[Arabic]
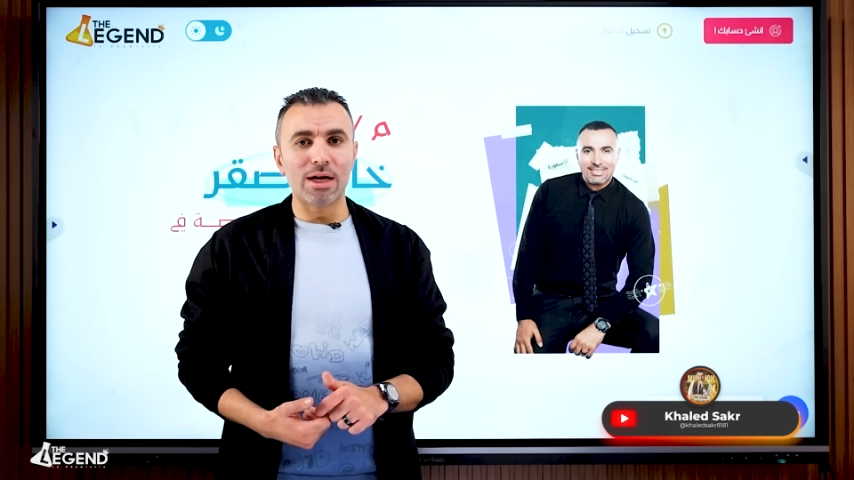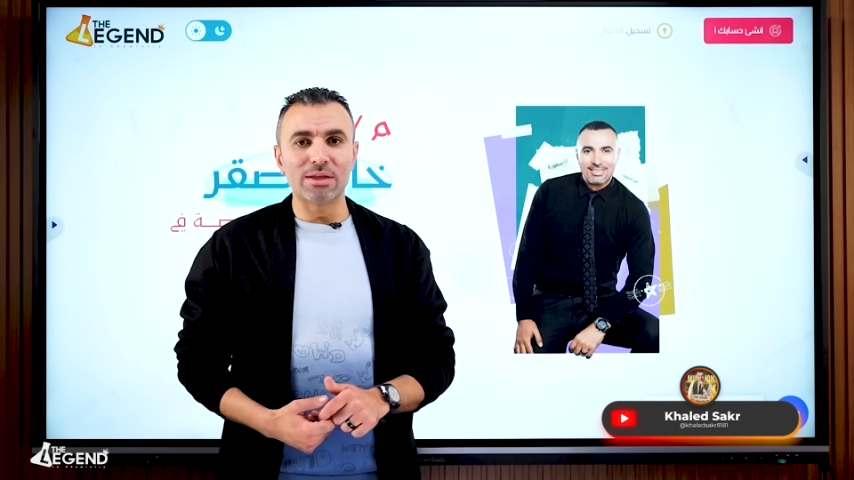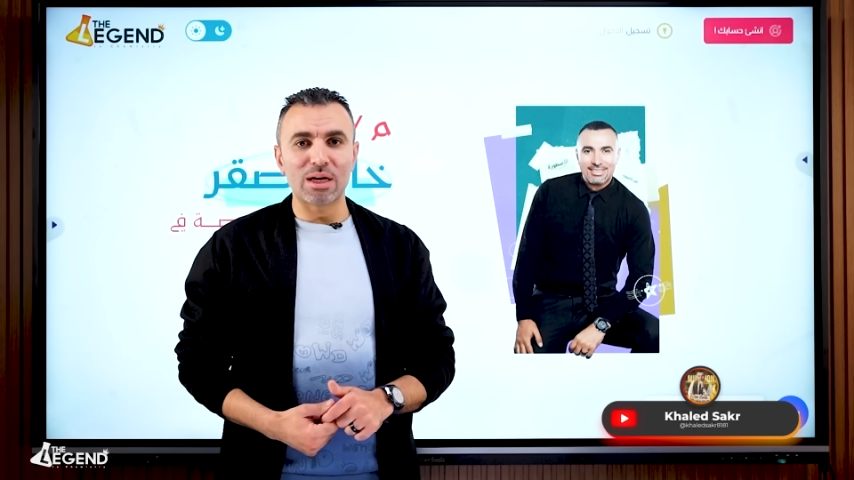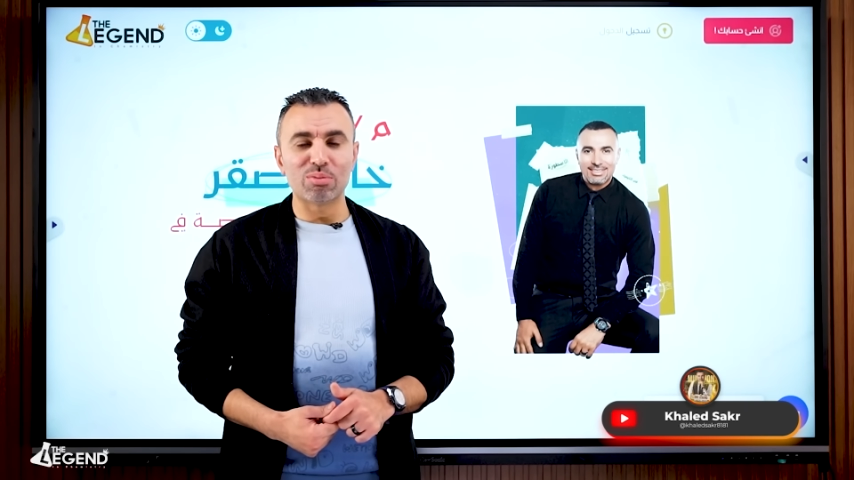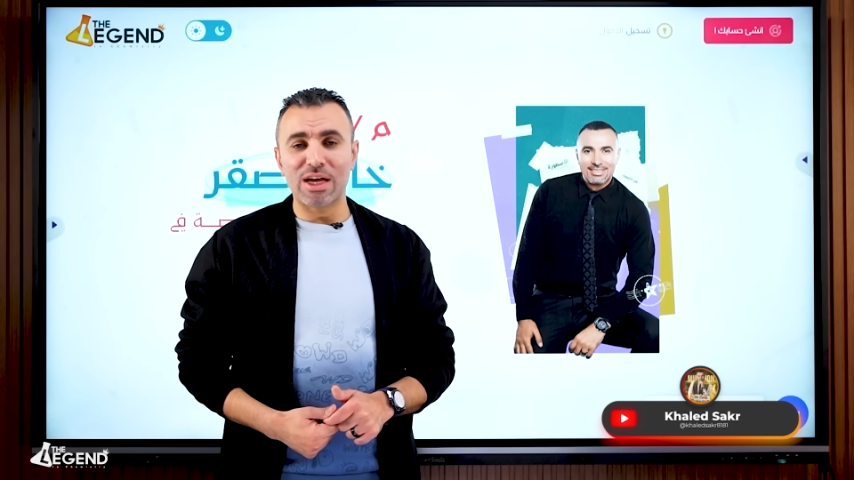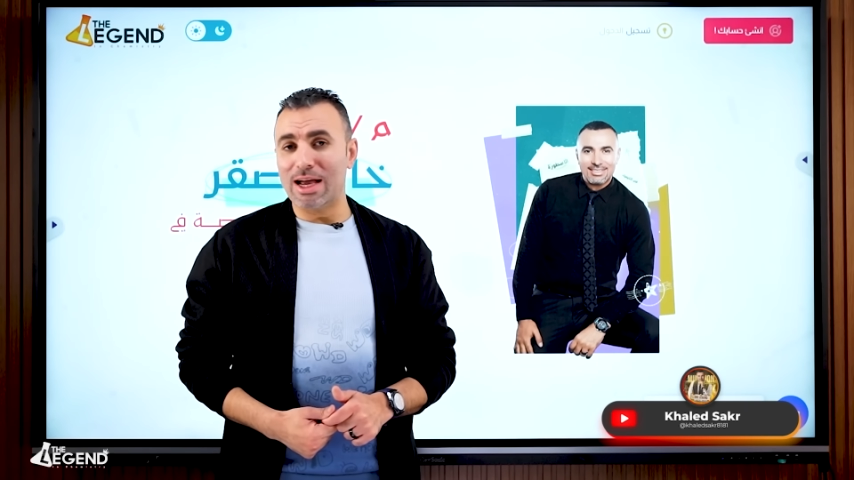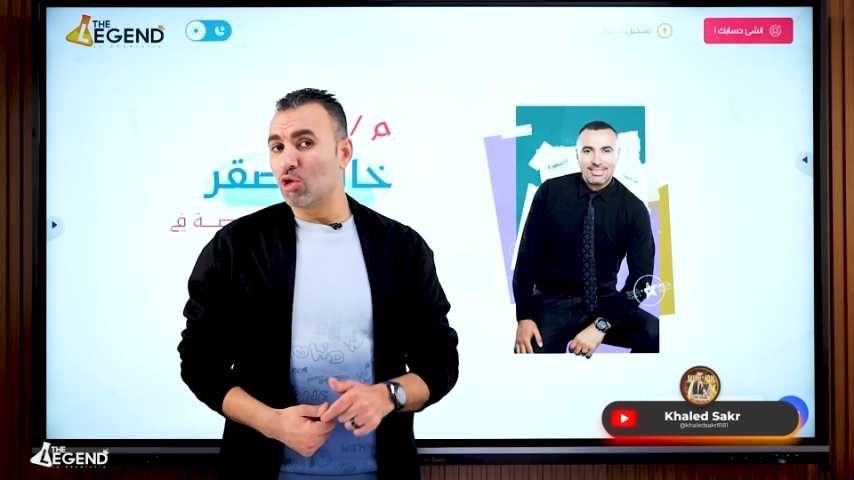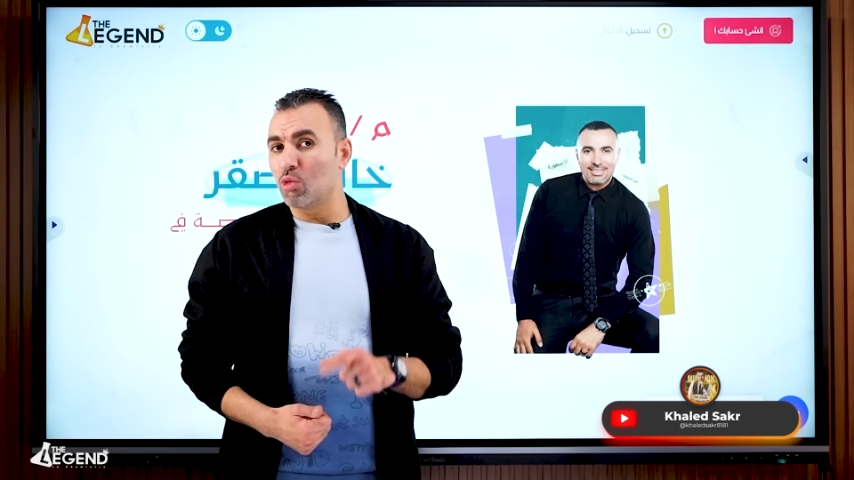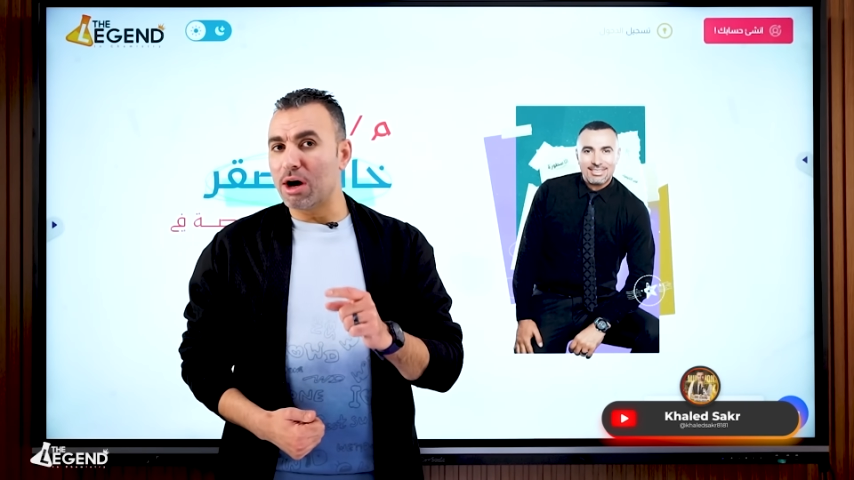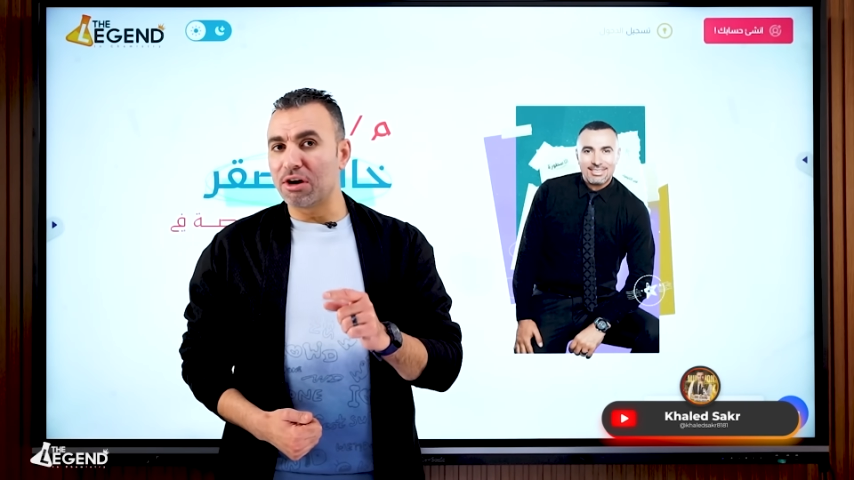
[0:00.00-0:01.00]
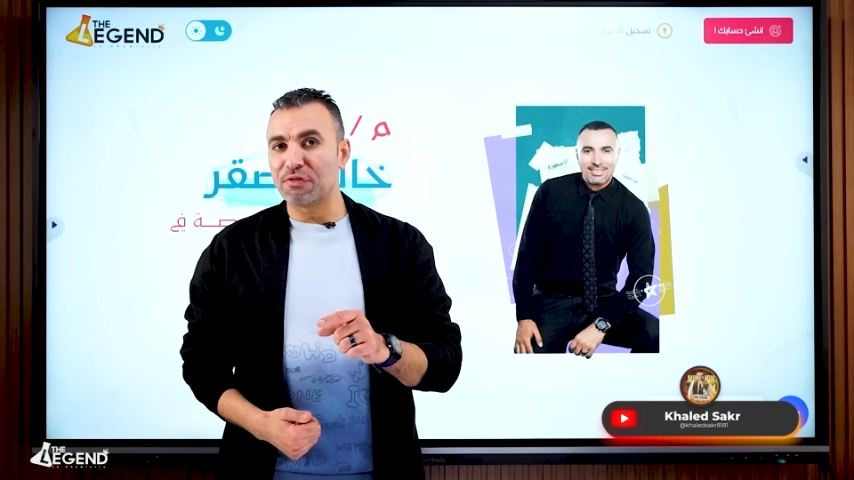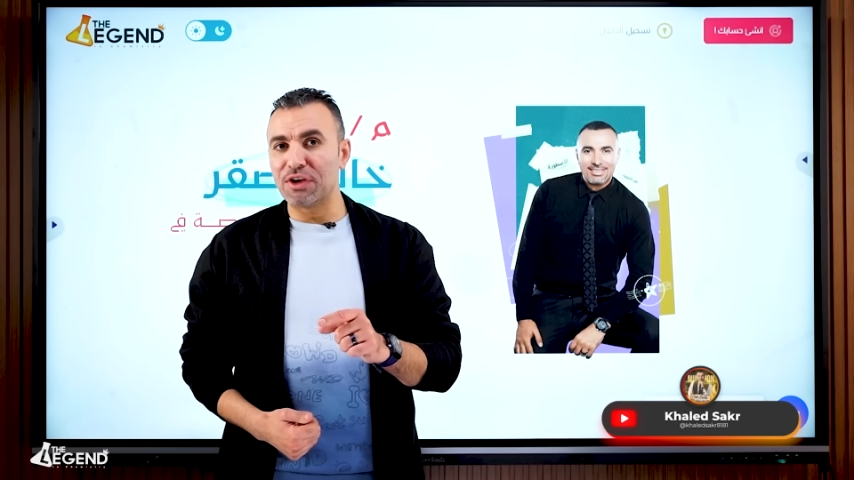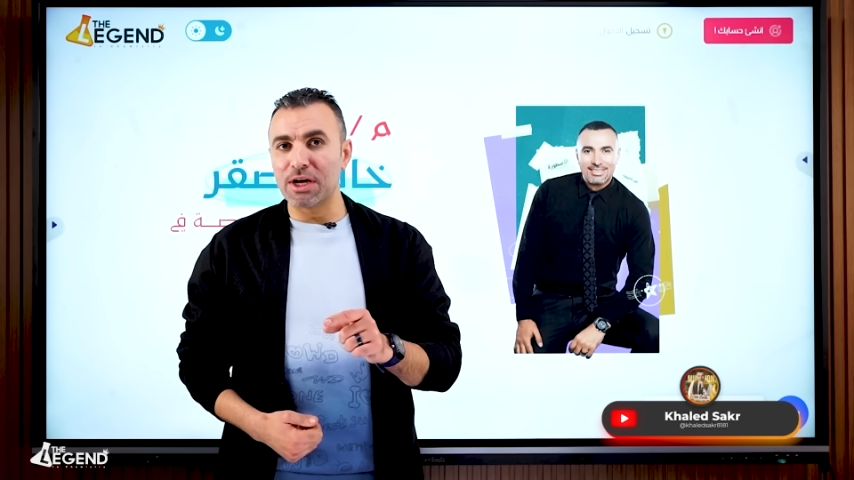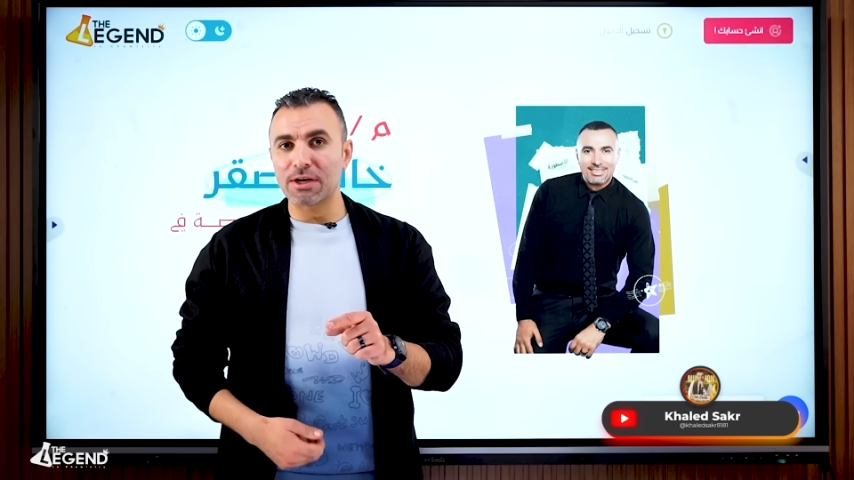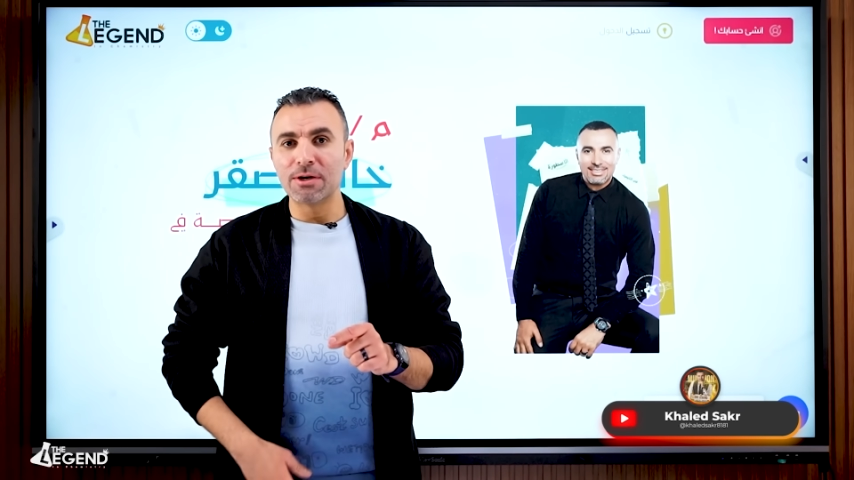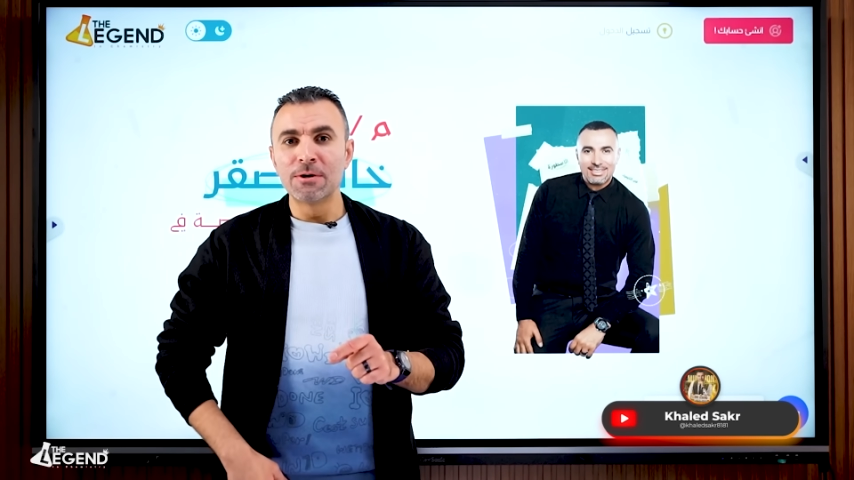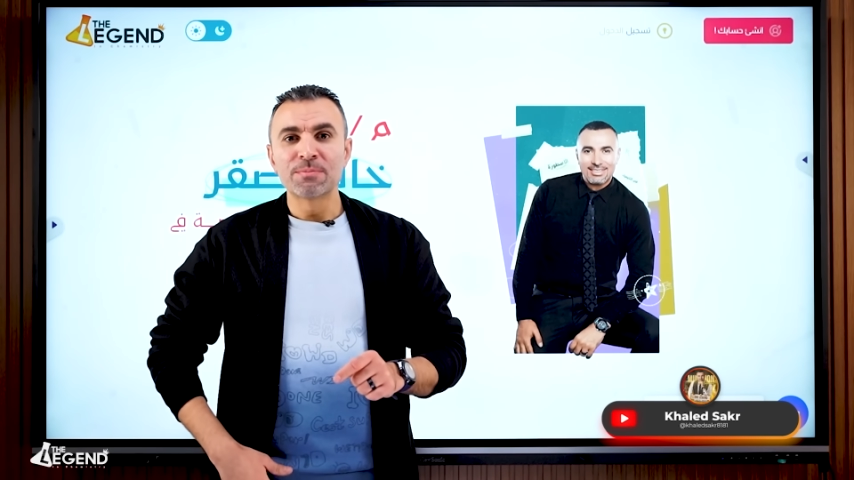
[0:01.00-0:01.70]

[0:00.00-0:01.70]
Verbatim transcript: عندك امتحان ومعرفينك